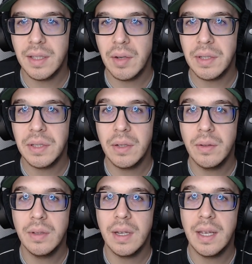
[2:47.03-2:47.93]
en esta
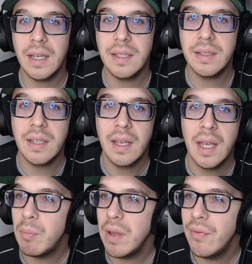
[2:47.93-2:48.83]
ocasión es
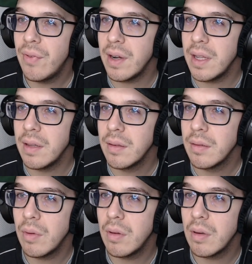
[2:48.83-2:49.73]
Epiphany,
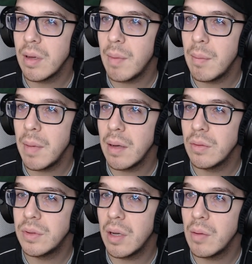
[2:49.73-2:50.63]
que es uno de los que más me han
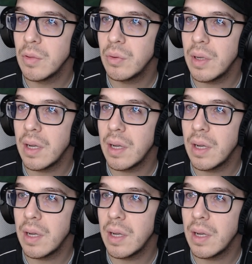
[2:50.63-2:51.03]
gustado como